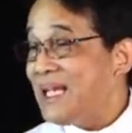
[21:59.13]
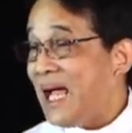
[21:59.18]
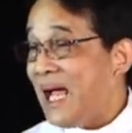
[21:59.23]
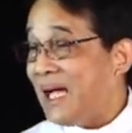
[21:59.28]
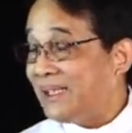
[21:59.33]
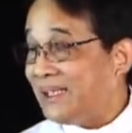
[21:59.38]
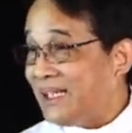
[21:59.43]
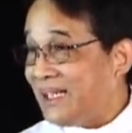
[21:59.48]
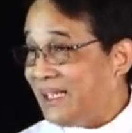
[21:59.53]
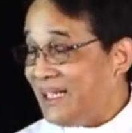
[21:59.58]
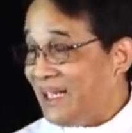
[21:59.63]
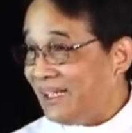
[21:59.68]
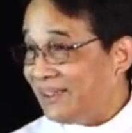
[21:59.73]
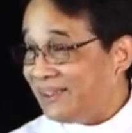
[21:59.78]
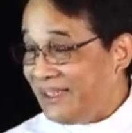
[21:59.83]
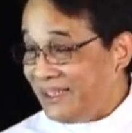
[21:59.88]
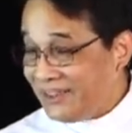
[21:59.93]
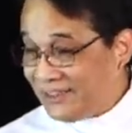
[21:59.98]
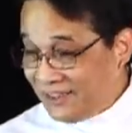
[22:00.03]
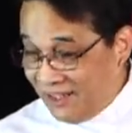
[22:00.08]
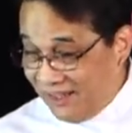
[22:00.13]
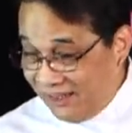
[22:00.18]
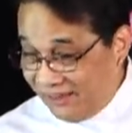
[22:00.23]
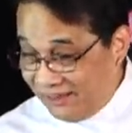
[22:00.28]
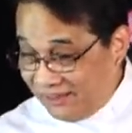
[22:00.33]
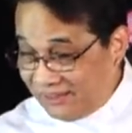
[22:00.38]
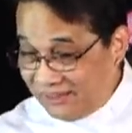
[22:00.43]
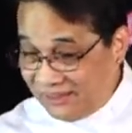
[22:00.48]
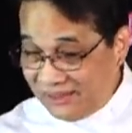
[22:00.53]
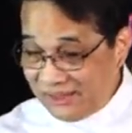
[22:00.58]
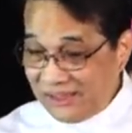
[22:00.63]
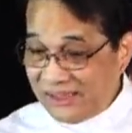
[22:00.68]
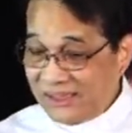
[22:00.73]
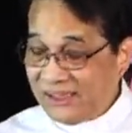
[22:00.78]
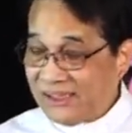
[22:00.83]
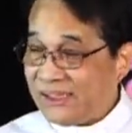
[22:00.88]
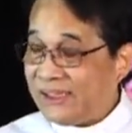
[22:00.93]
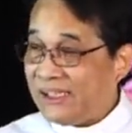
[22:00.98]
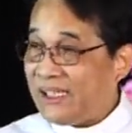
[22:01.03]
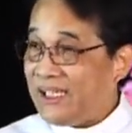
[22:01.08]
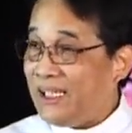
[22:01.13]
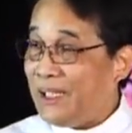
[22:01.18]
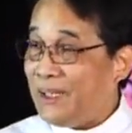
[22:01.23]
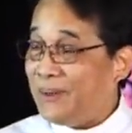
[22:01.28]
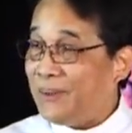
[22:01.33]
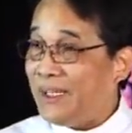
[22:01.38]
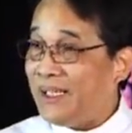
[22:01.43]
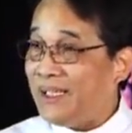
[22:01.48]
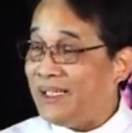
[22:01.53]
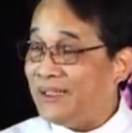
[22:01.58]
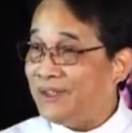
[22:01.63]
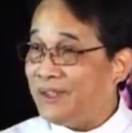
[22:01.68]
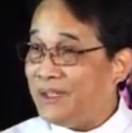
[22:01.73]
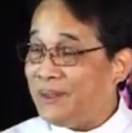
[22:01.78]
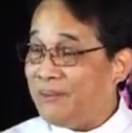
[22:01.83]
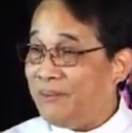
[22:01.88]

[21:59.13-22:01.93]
Ang nag-react dito sa ginawa nito ni